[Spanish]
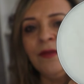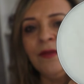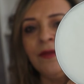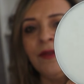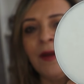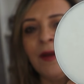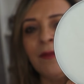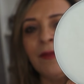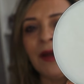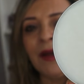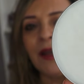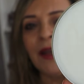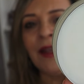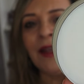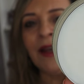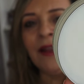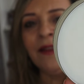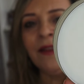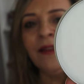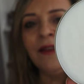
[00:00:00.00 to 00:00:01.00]

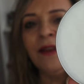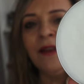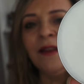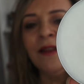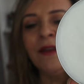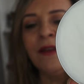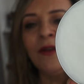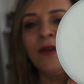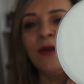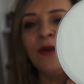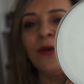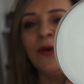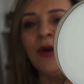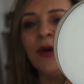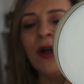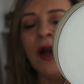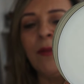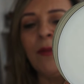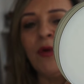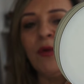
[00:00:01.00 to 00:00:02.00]
desmaquillante
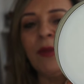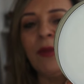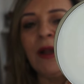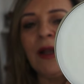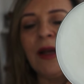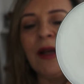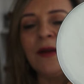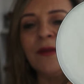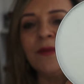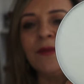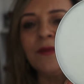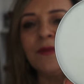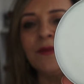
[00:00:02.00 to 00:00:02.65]
con camomila.